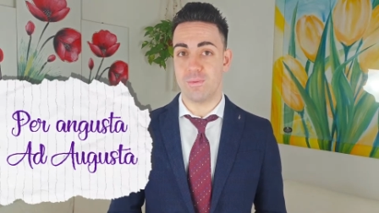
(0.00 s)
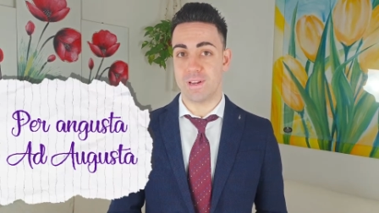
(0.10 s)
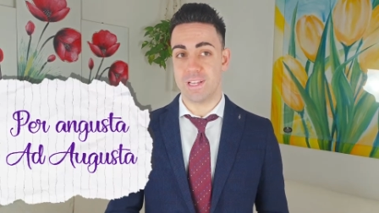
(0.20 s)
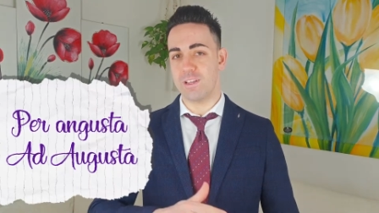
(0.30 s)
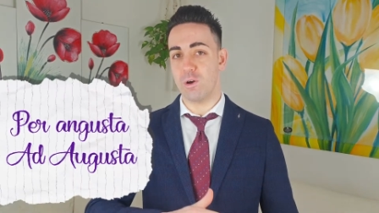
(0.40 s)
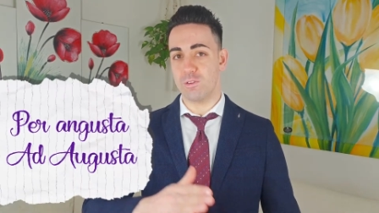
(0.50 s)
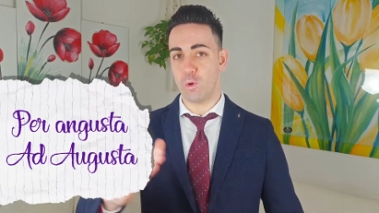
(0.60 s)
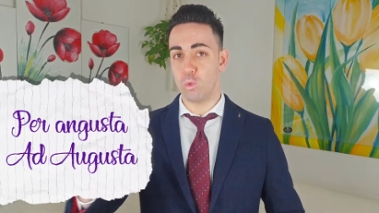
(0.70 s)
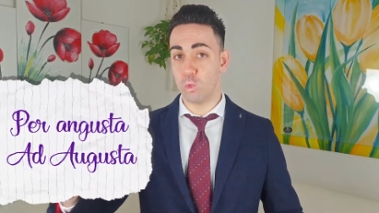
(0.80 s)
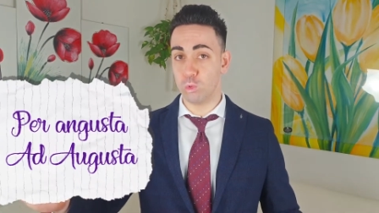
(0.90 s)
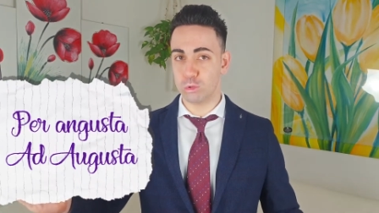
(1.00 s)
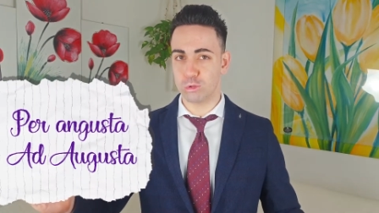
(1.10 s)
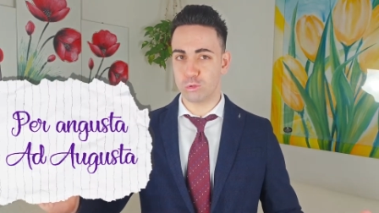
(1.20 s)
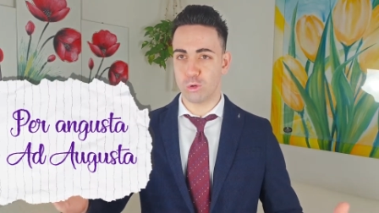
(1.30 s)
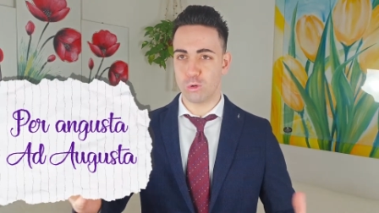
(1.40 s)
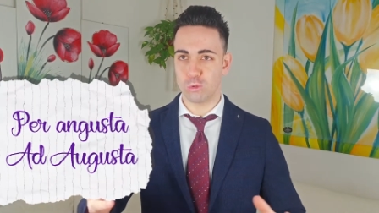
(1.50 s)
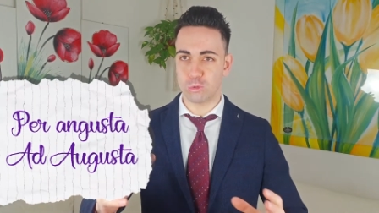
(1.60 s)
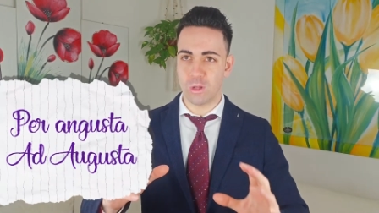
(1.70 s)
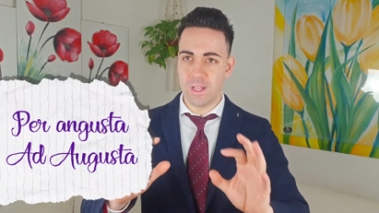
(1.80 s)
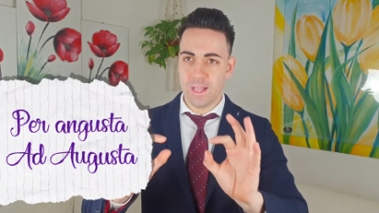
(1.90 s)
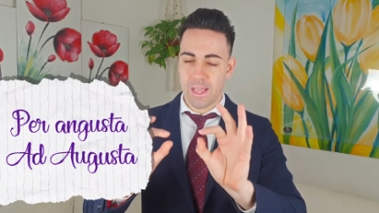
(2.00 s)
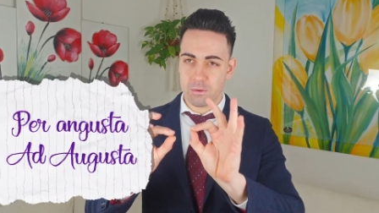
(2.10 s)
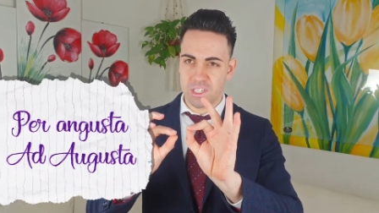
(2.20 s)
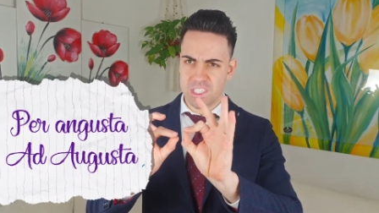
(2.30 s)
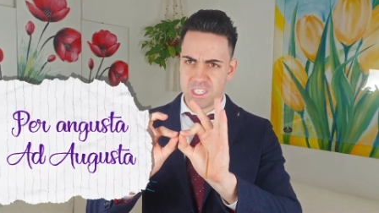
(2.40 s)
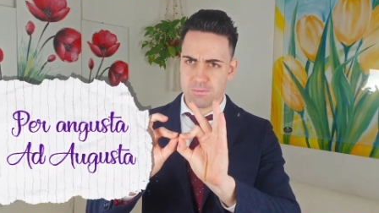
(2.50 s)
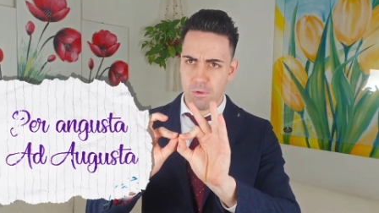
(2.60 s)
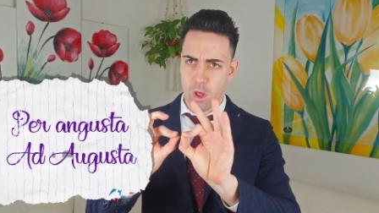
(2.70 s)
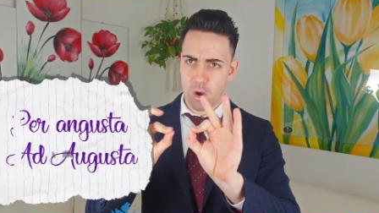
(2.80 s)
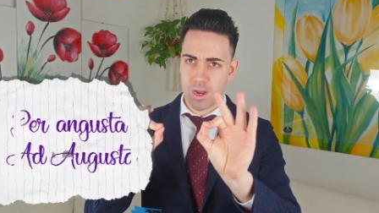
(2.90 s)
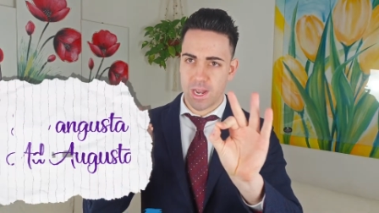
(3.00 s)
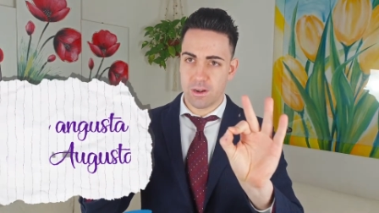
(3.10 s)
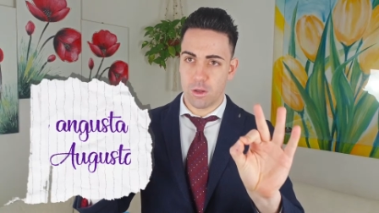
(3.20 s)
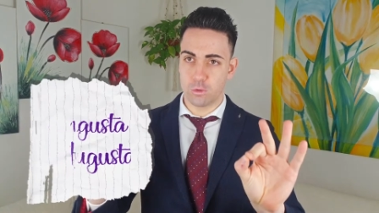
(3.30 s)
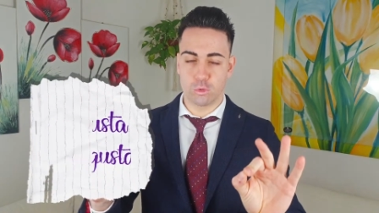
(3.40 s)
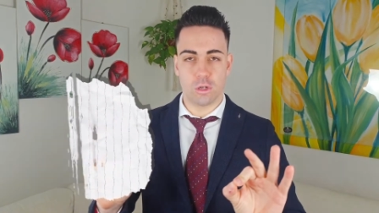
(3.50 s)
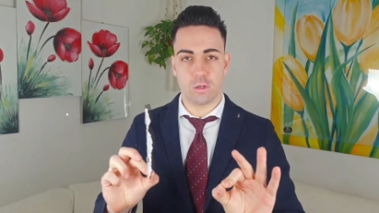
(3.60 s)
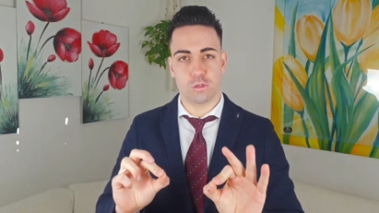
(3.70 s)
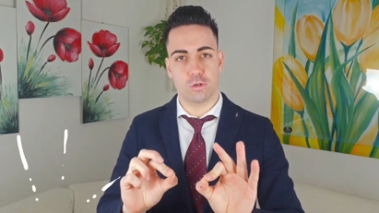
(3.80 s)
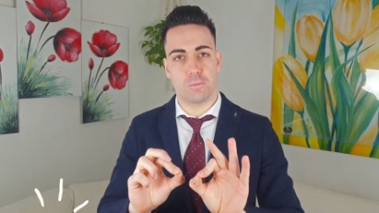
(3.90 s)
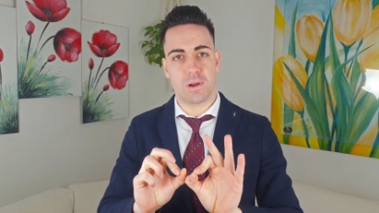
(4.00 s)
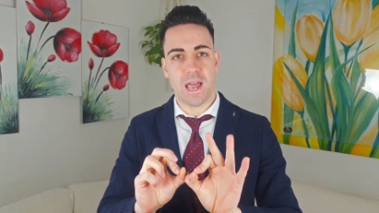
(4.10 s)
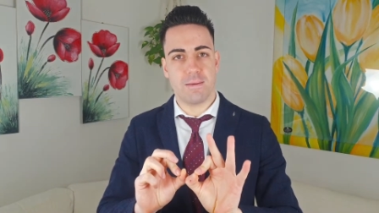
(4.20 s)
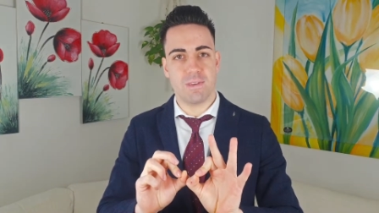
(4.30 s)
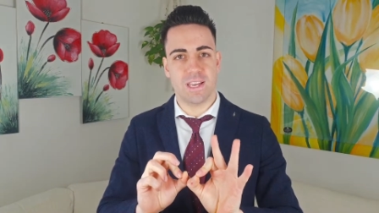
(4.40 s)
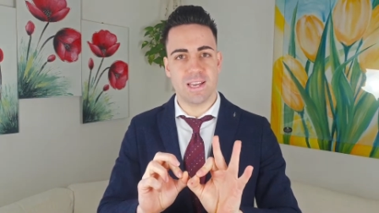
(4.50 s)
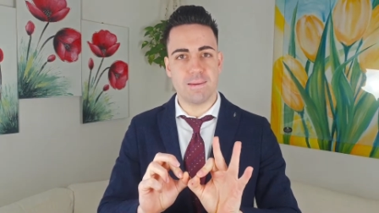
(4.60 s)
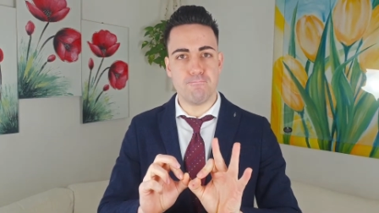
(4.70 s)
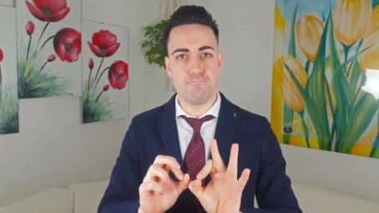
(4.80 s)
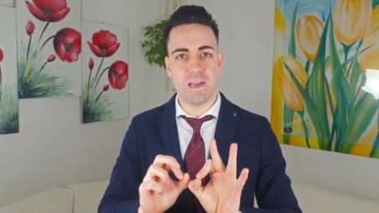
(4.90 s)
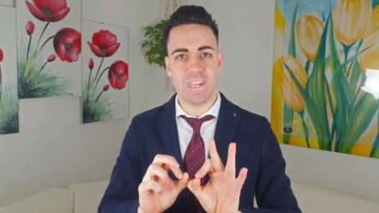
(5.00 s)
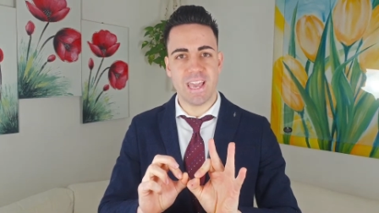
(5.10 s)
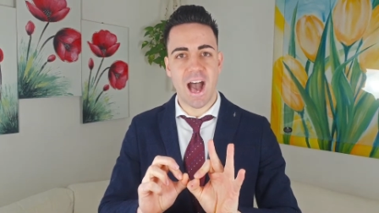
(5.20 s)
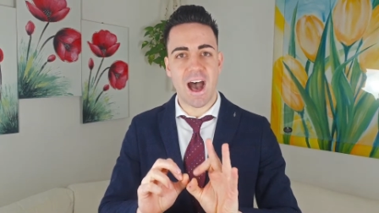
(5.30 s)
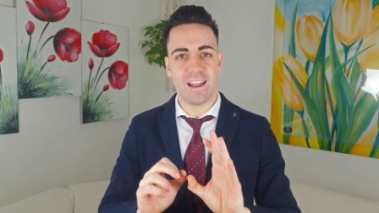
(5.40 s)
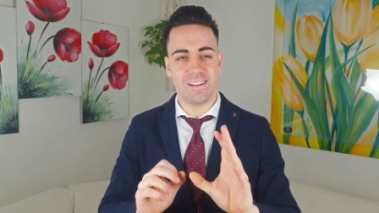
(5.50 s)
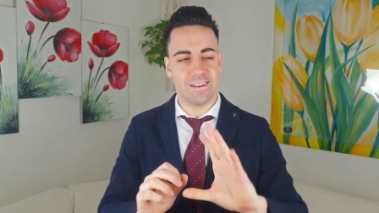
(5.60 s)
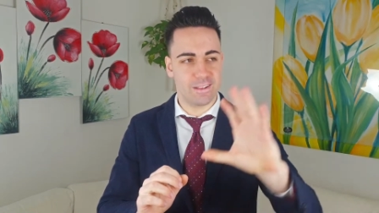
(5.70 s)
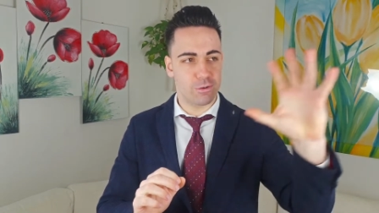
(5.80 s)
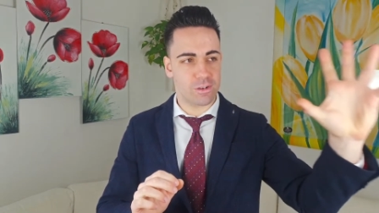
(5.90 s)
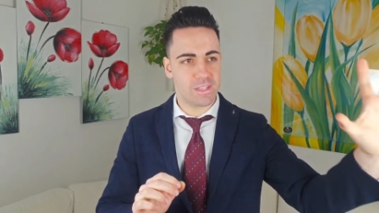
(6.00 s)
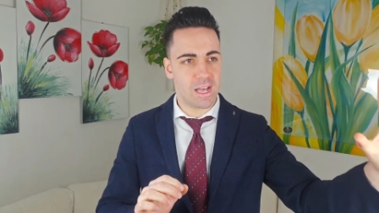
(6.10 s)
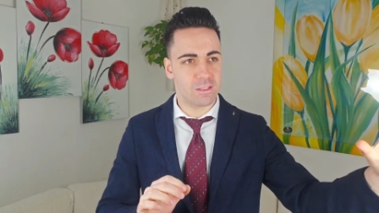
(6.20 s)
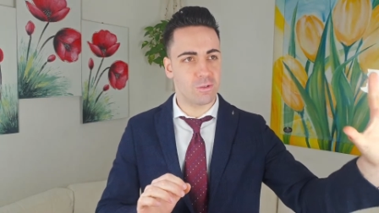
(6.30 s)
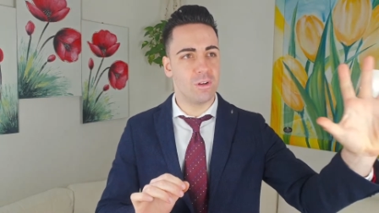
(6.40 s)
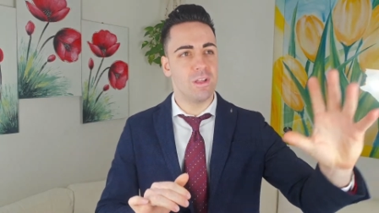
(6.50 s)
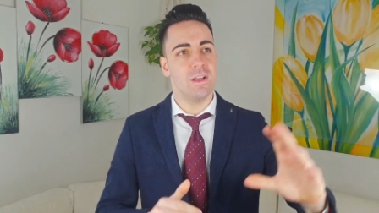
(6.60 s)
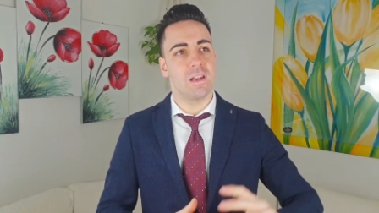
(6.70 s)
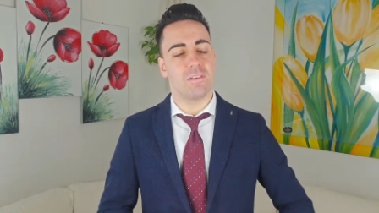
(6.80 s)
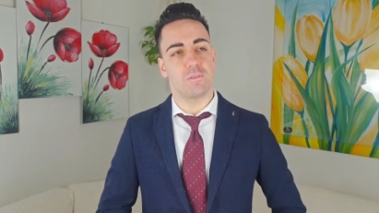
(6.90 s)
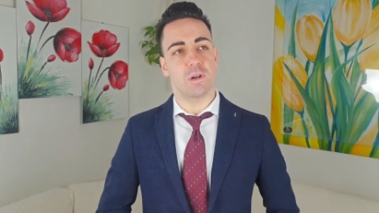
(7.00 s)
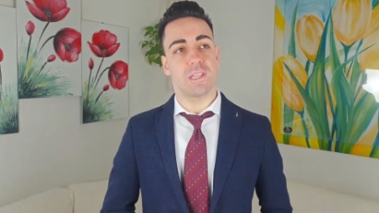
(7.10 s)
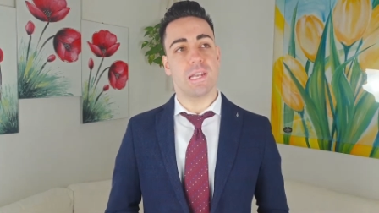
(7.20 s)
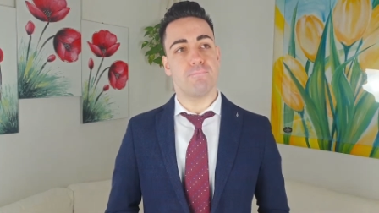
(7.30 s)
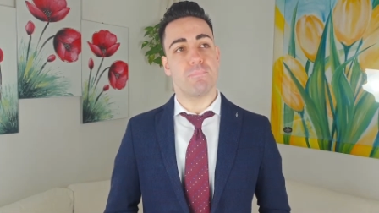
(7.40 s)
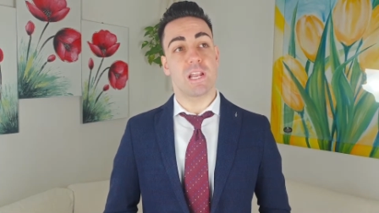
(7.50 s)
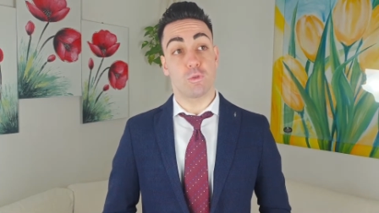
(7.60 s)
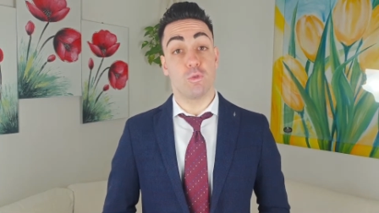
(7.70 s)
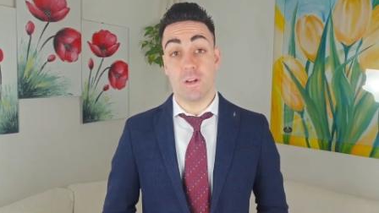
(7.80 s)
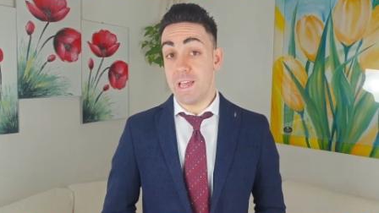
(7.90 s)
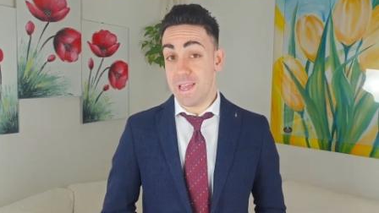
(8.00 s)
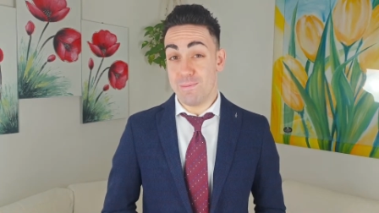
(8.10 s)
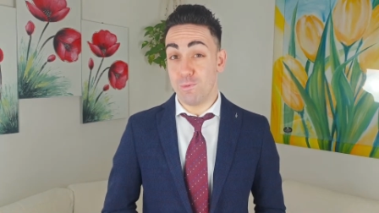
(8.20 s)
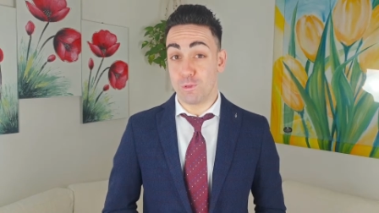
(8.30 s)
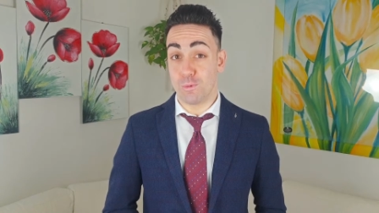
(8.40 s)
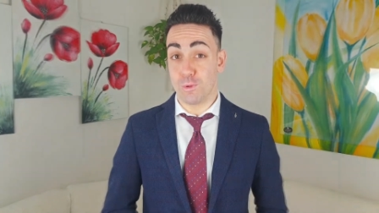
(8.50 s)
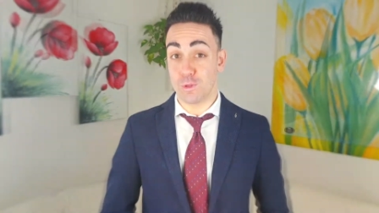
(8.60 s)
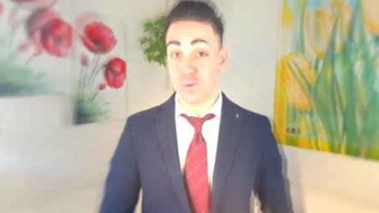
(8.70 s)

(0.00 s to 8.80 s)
perché ricorda Augusto, tutto, e quindi si sblocca no? tutto il nostro priming imperiale ricordando la figura dell'imperatore, è molto molto